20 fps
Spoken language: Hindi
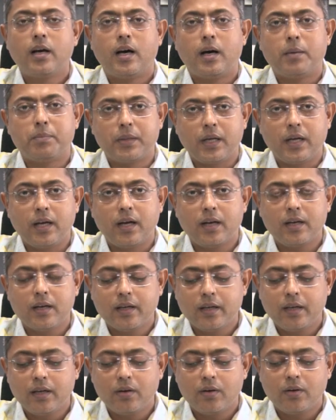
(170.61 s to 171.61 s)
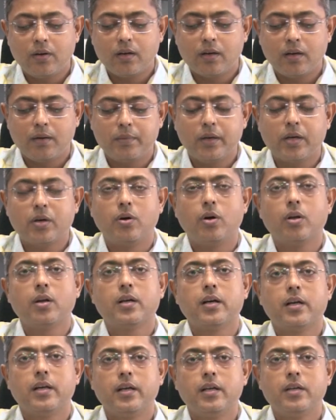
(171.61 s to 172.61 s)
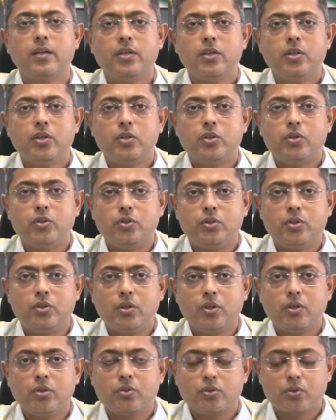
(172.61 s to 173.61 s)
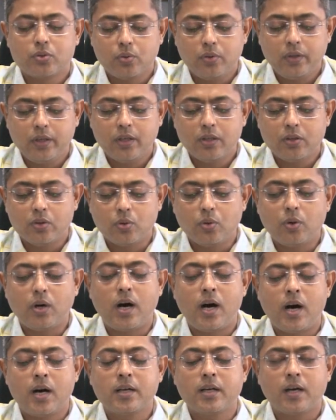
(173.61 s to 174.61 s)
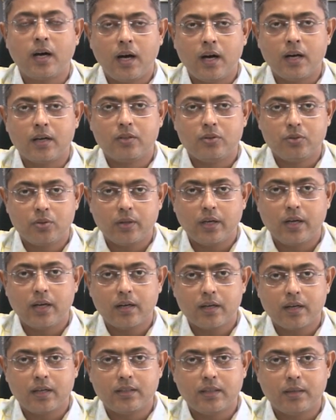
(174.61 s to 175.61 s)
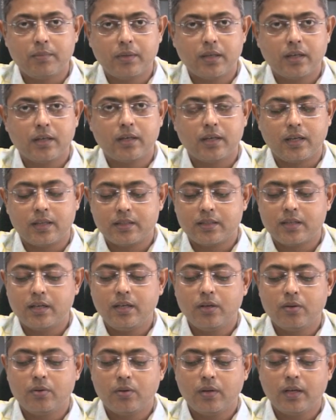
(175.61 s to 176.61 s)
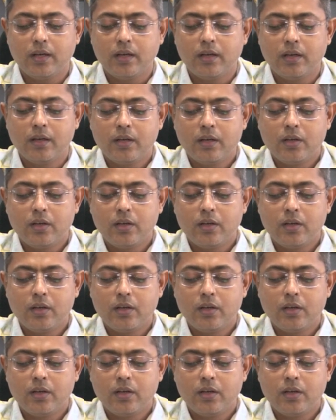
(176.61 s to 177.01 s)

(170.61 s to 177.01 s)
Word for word: आप तैयार रखें और हमें कॉल करें शून्य दो आठ आठ जो यहाँ का जामनगर का एस कोड है